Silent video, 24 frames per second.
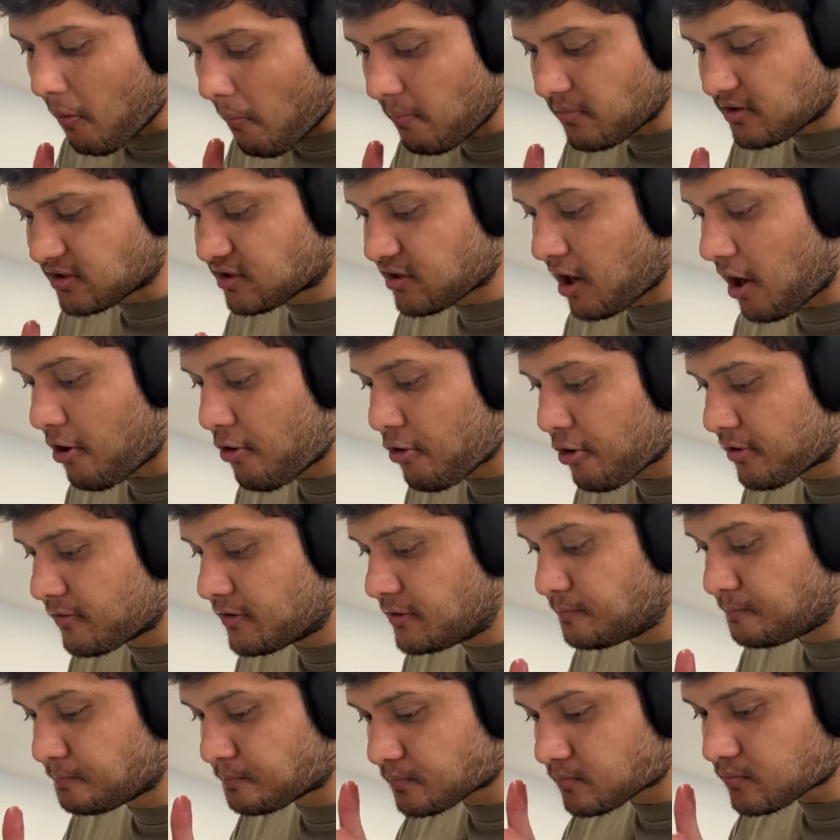मसालों का
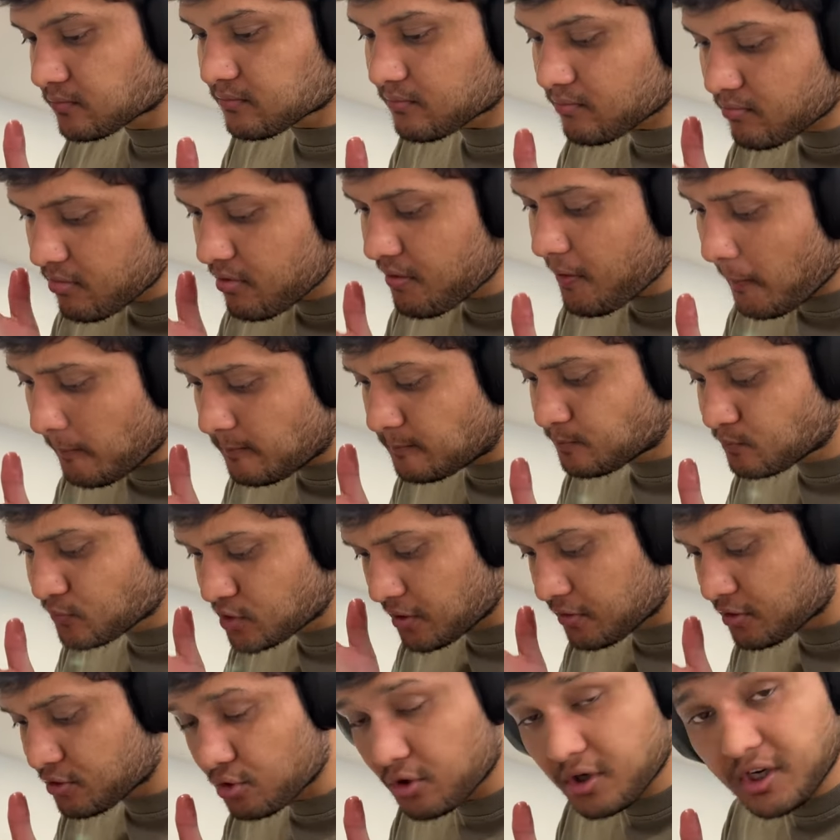भी
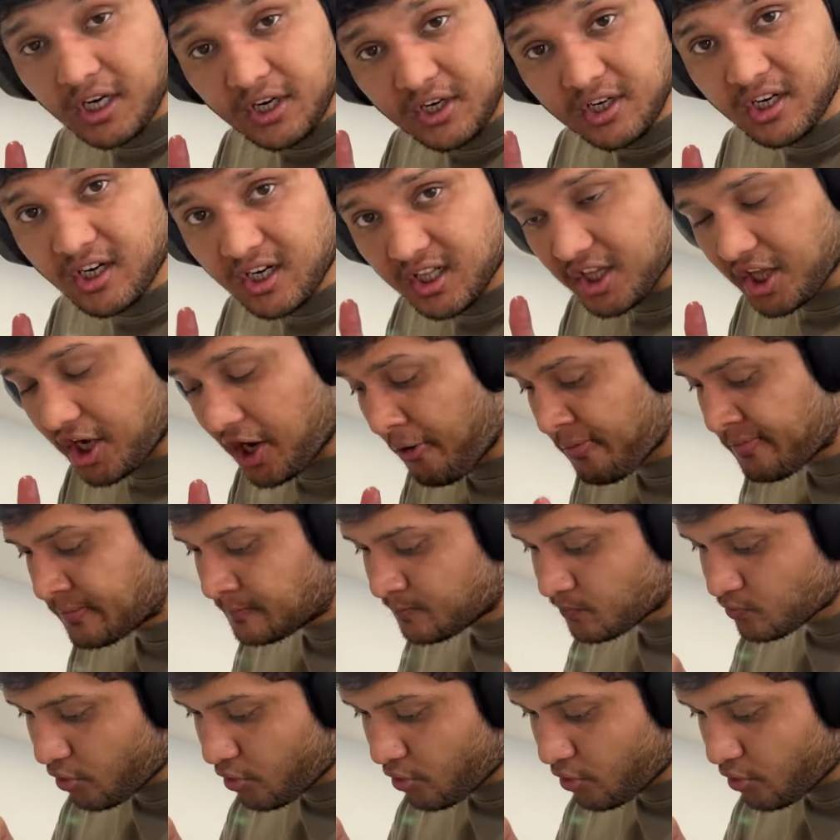जब इसको कट करते हैं ना